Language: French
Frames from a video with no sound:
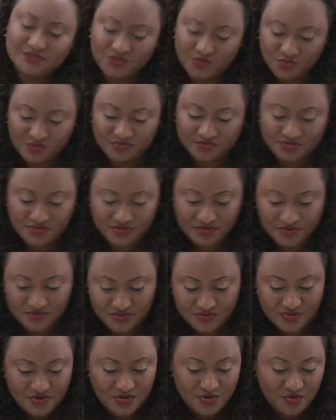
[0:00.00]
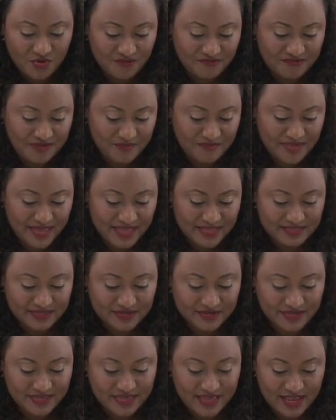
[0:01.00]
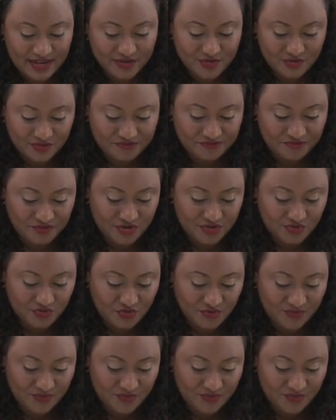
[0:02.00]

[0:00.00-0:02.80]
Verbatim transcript: Donc, euh, on va mettre quelques feuilles de